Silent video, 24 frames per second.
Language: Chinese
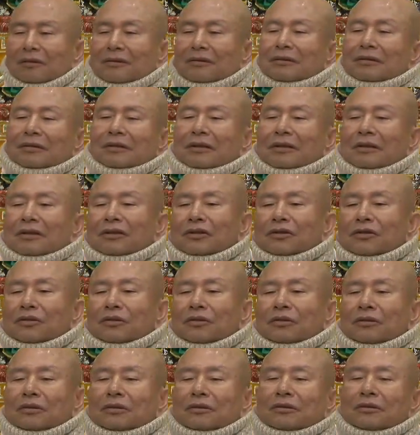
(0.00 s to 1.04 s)
这个
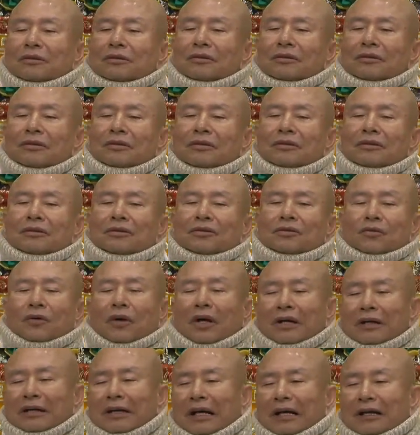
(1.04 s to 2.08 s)

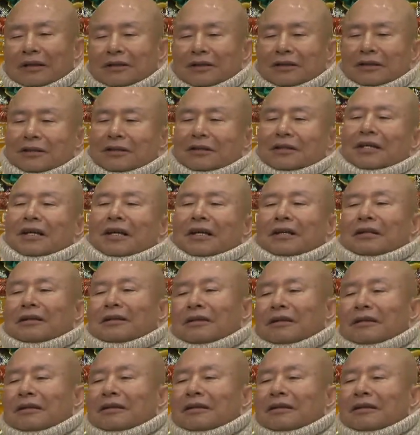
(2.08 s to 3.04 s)
刷牙洗脸。